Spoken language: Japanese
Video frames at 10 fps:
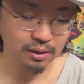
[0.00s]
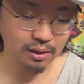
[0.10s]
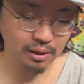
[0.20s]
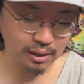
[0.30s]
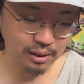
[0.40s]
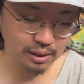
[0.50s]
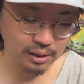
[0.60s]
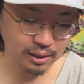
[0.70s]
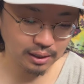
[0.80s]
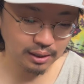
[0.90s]

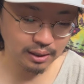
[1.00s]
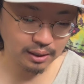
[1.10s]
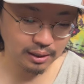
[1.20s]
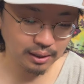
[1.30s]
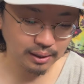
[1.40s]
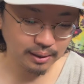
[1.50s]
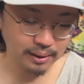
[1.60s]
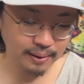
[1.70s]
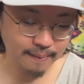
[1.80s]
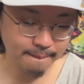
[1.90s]

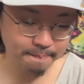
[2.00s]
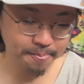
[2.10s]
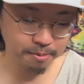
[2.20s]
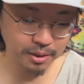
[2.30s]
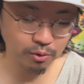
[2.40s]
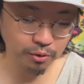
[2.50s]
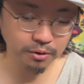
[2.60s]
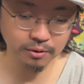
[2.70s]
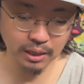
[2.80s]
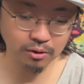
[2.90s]
えー、まあ、こう
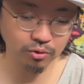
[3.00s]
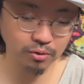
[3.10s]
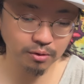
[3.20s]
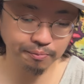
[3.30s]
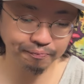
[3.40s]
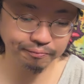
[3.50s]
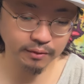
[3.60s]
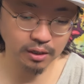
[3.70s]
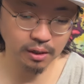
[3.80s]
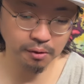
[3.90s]
いうね、ちょっと、
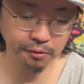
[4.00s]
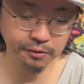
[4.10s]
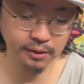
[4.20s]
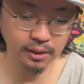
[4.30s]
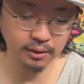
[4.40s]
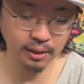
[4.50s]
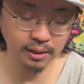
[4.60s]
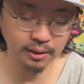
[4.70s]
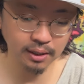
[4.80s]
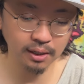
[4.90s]
なんか、おっさんがだ
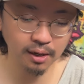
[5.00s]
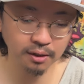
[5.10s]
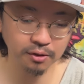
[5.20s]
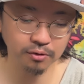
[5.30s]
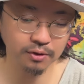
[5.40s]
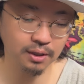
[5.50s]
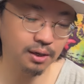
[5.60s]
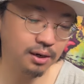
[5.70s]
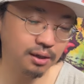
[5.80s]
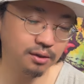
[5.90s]
らだら緩急つけな
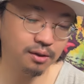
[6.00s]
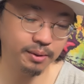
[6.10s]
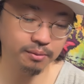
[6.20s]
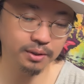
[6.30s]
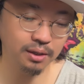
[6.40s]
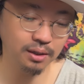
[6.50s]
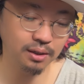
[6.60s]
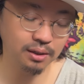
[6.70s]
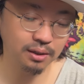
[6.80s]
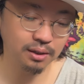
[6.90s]
がら喋るみた
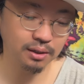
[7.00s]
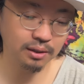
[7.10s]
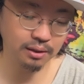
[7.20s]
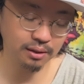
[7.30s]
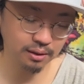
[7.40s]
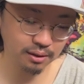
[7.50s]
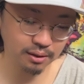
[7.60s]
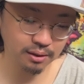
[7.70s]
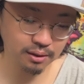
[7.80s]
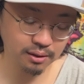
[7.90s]
いな、
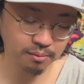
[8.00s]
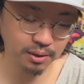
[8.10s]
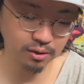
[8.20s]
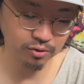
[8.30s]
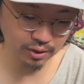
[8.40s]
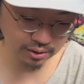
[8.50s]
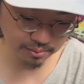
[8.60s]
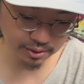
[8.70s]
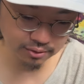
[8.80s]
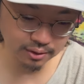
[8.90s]
うん、毎週やって
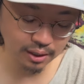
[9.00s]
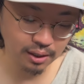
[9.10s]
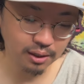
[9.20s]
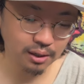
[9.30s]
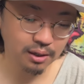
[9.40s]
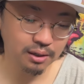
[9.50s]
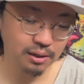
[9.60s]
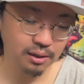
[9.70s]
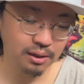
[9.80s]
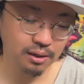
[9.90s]
ますんで、
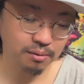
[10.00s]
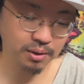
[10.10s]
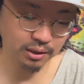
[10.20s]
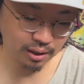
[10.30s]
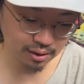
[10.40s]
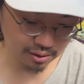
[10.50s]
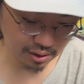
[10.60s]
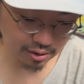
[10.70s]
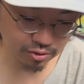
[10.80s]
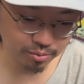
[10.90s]
また
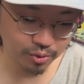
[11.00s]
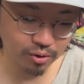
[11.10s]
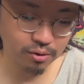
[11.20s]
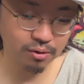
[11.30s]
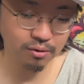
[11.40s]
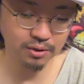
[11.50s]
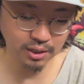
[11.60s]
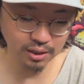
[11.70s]
来週もぜひ、